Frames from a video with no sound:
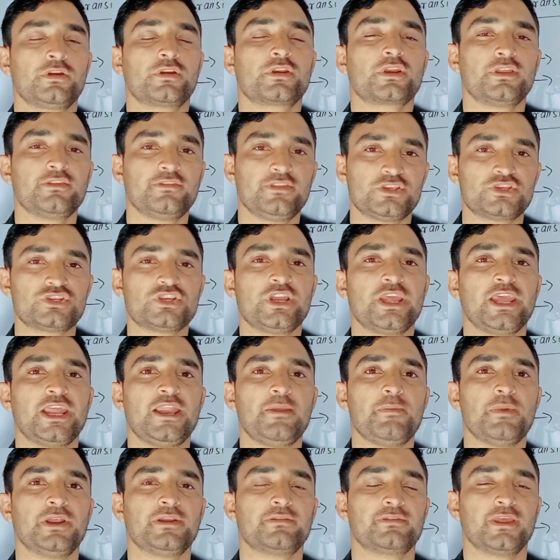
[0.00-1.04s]
ट्रांजिशन
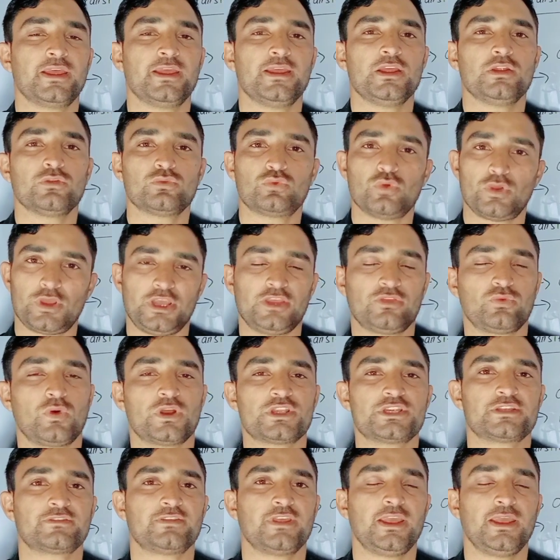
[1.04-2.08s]
एलिमेंट है तो इस
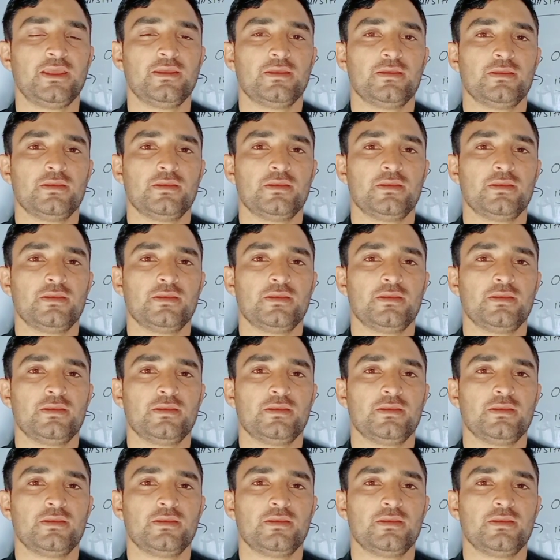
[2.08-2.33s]
वजह से